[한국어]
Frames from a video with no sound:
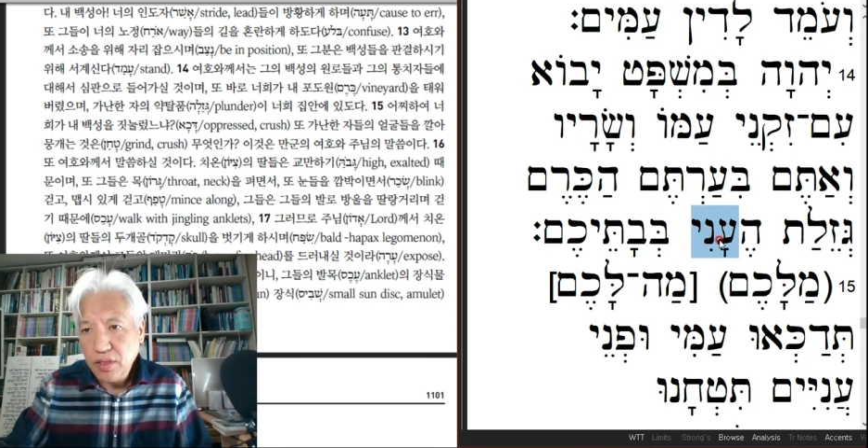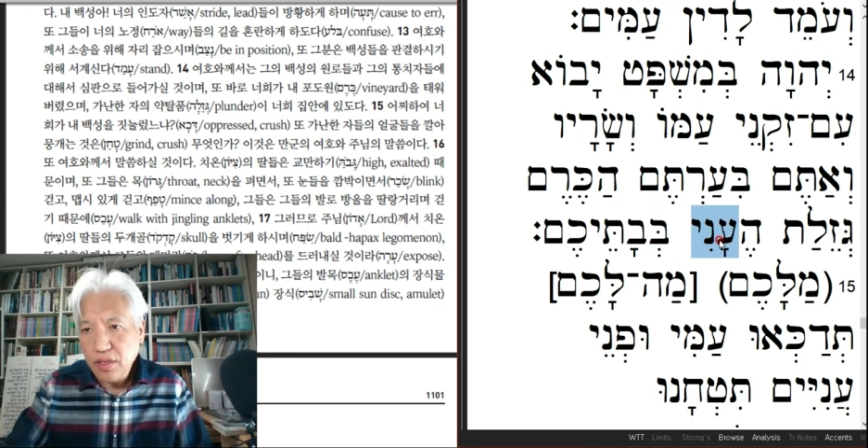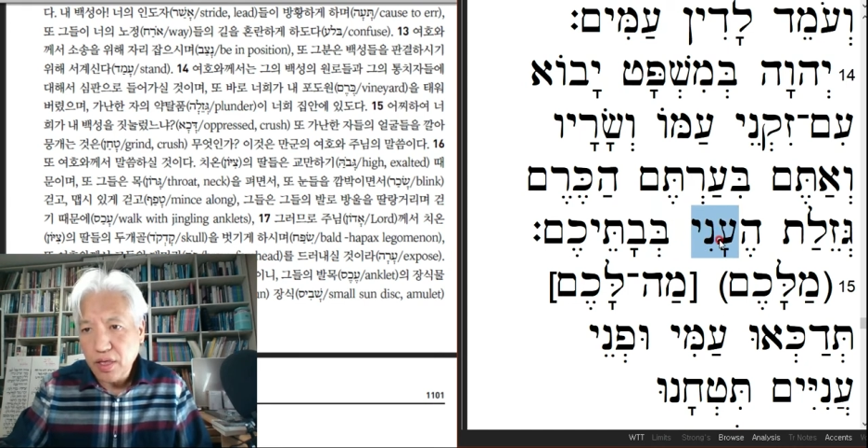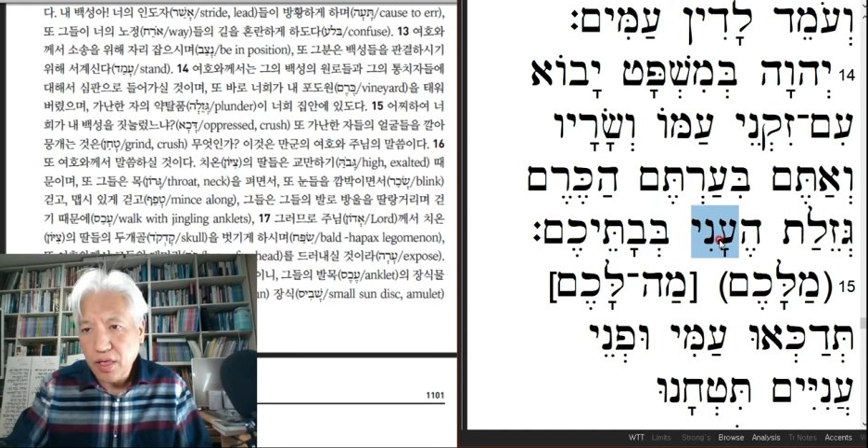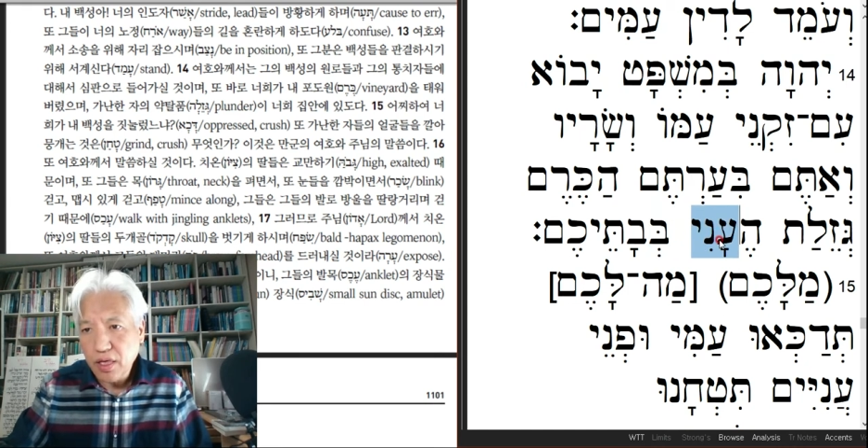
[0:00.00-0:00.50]

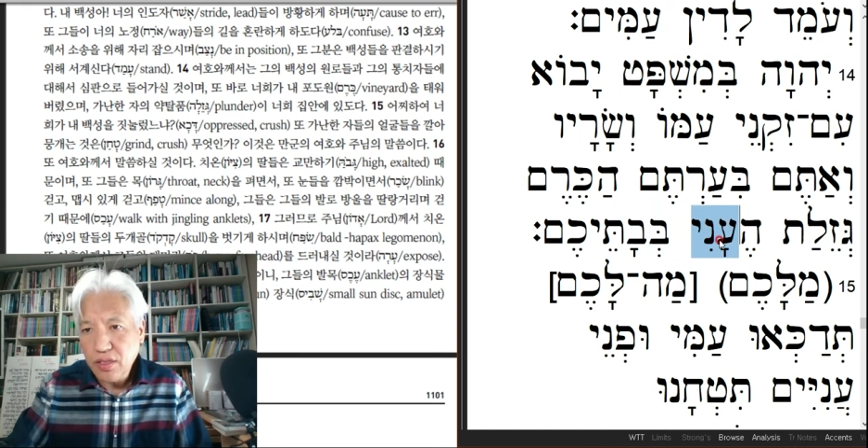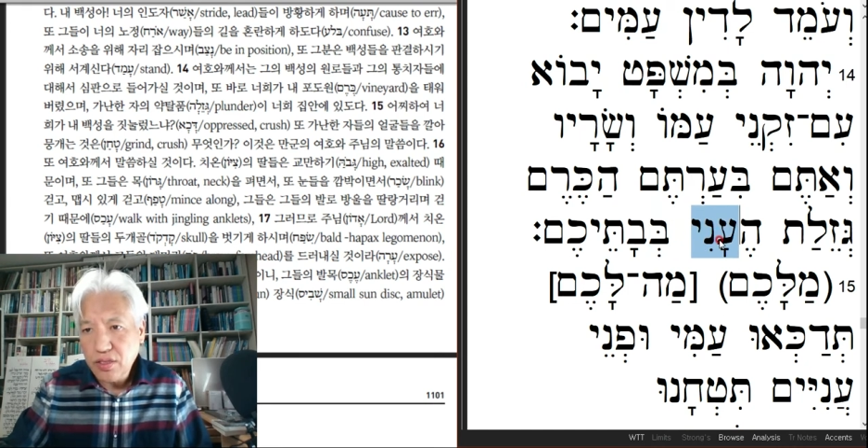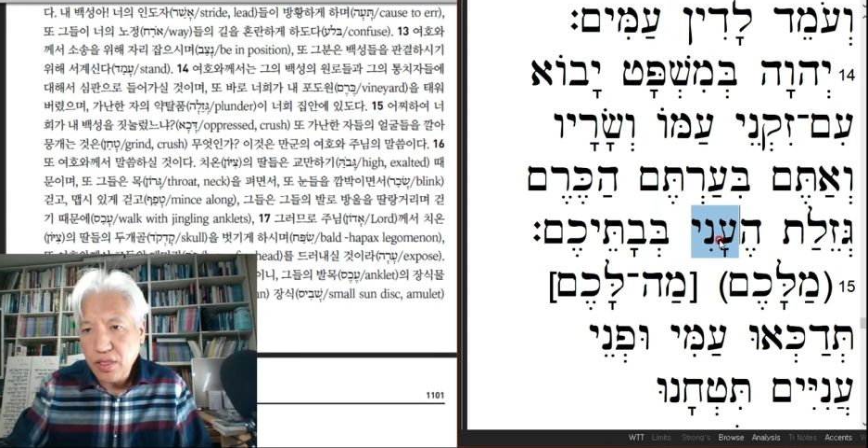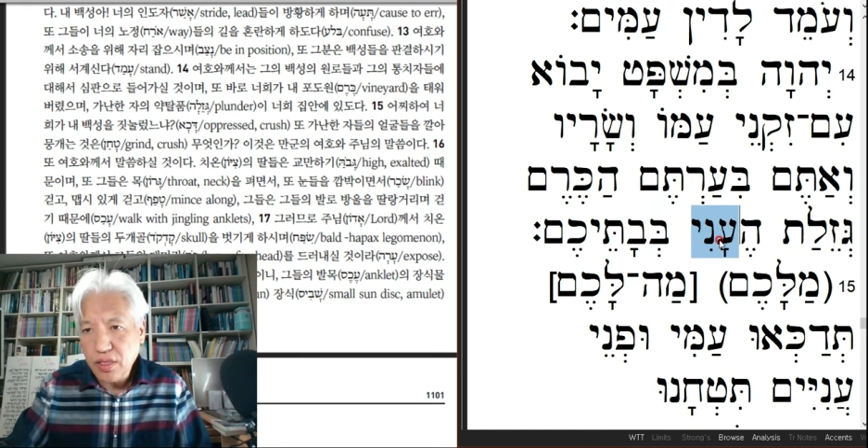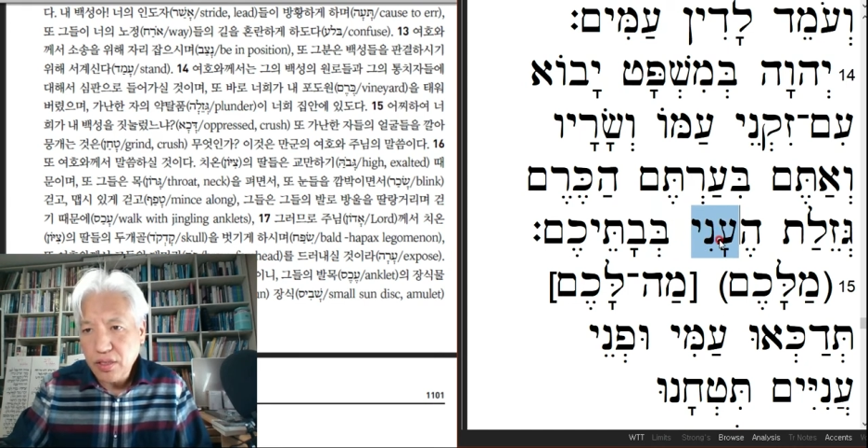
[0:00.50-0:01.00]
가난한
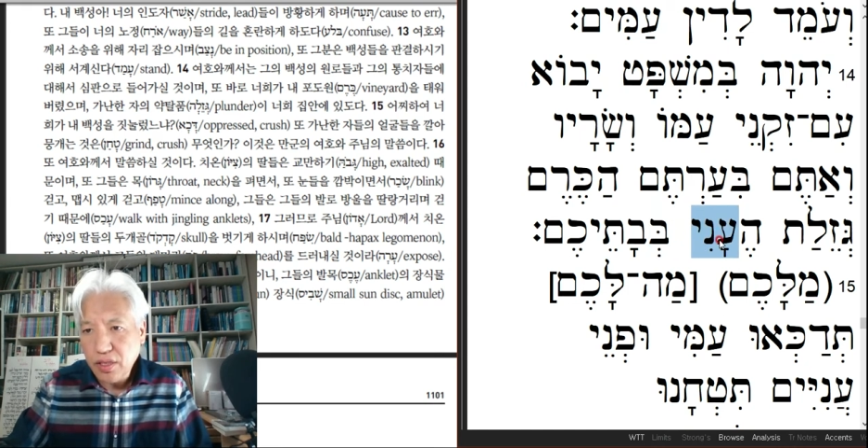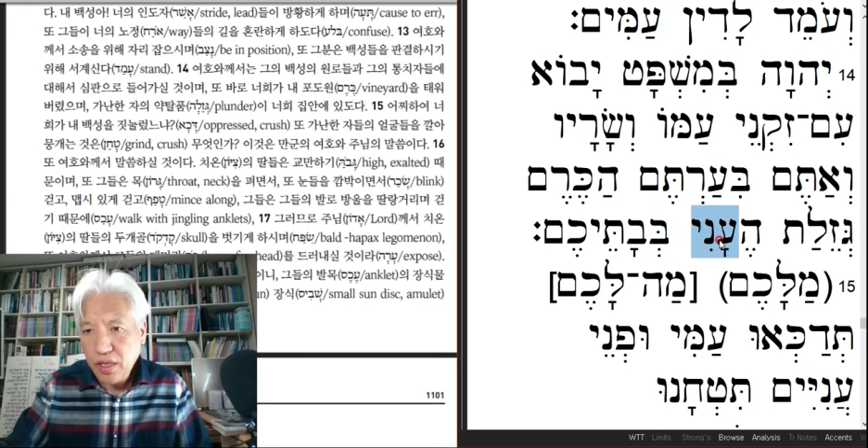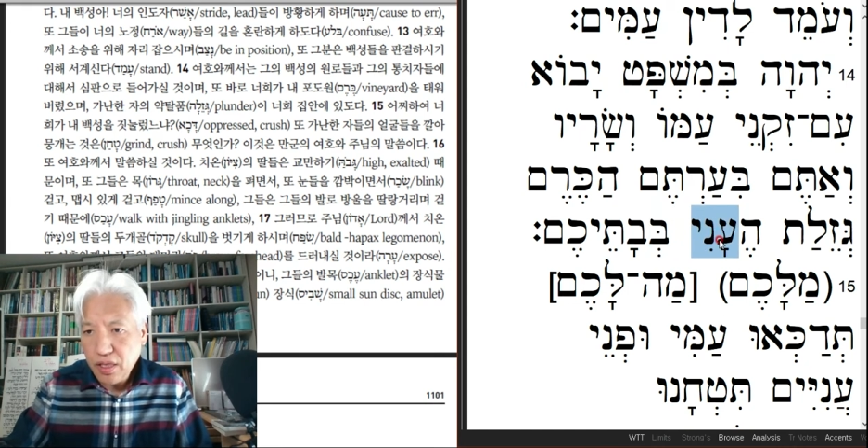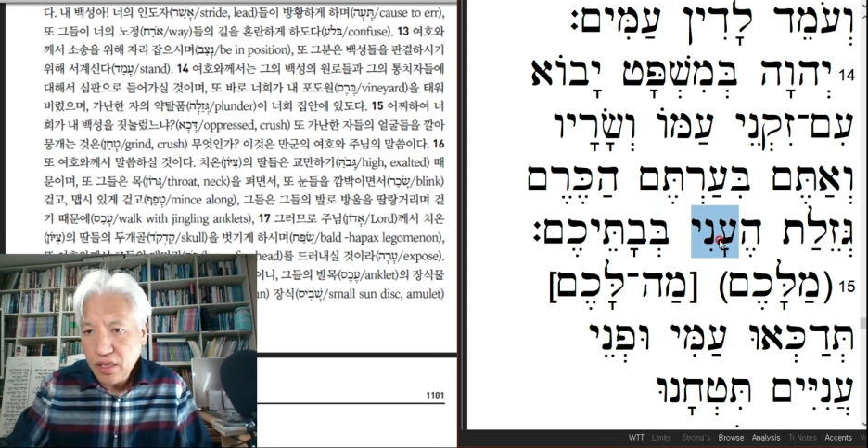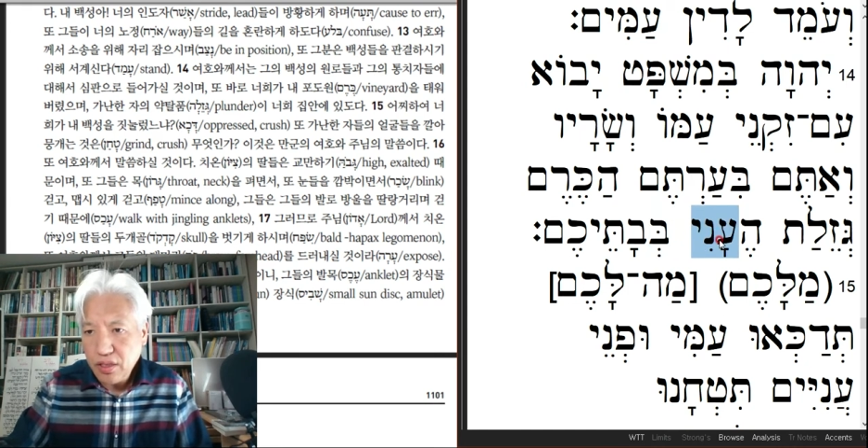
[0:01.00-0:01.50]

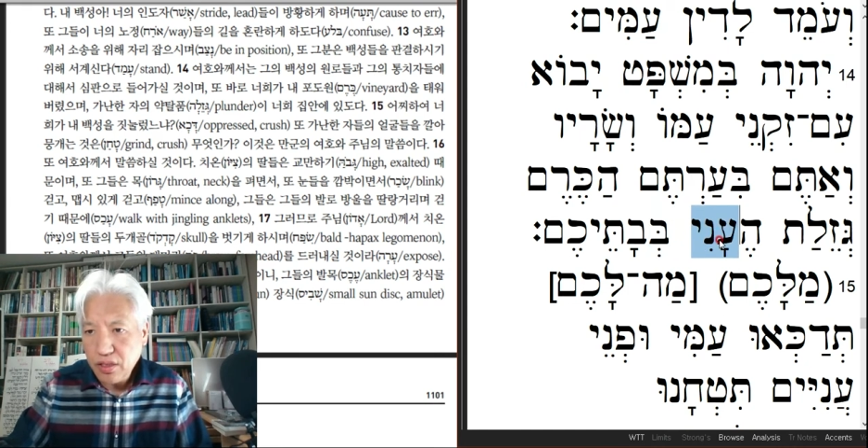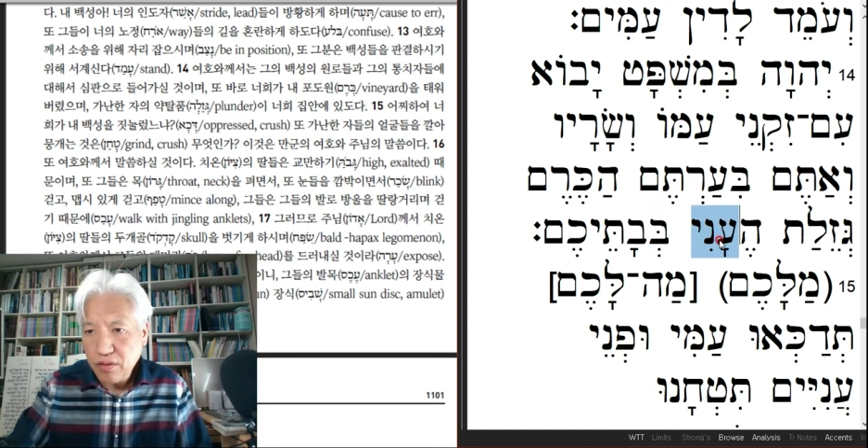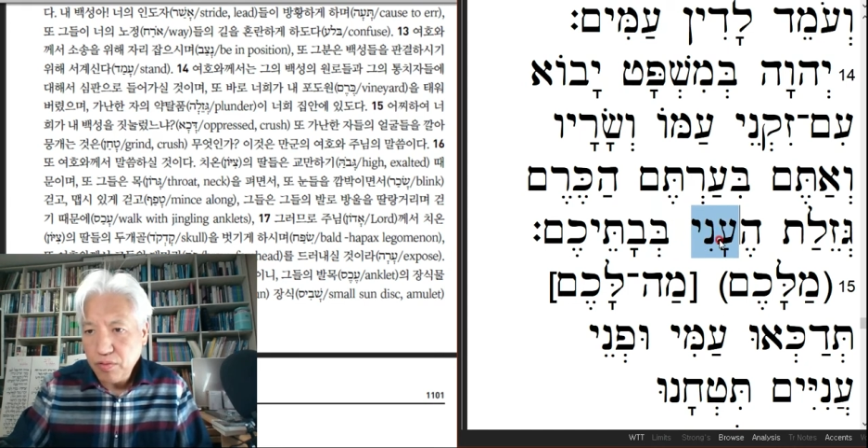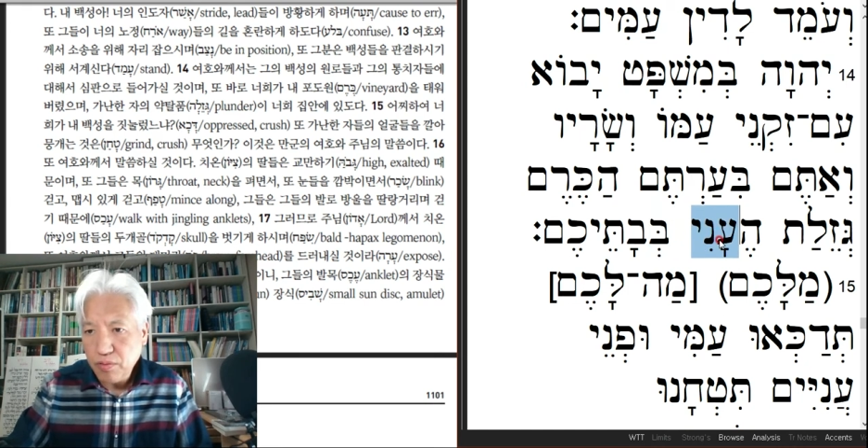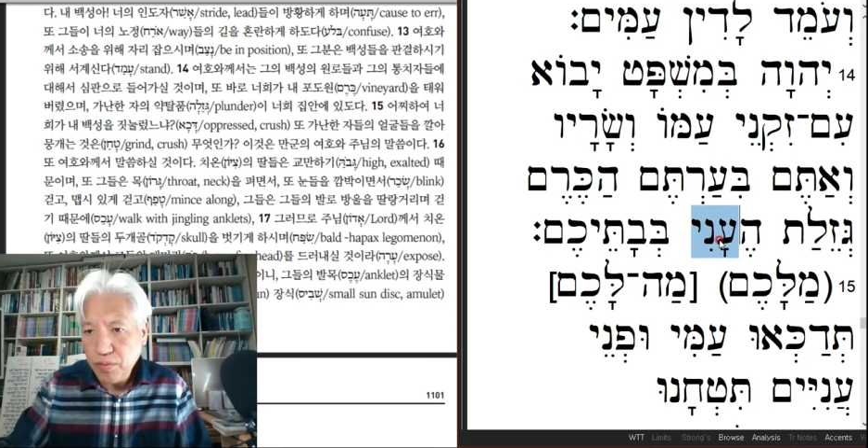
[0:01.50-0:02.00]
자인데 이게
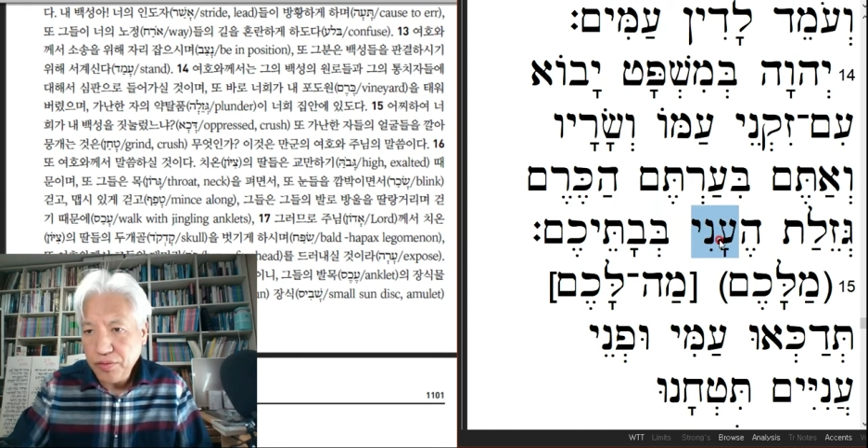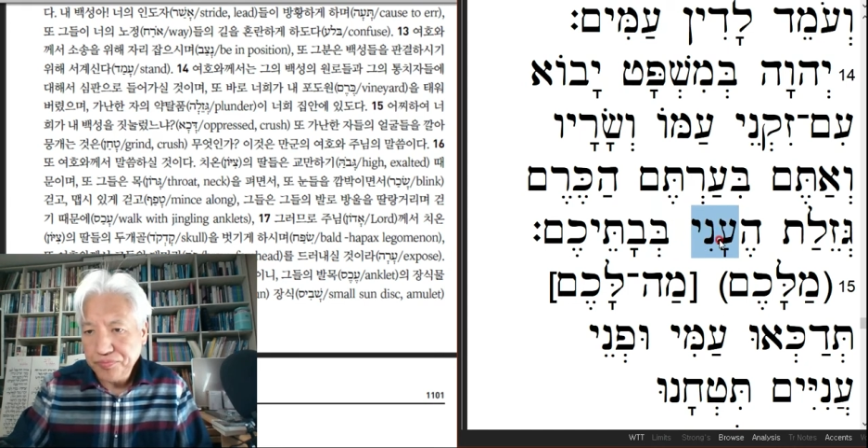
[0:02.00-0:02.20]
보면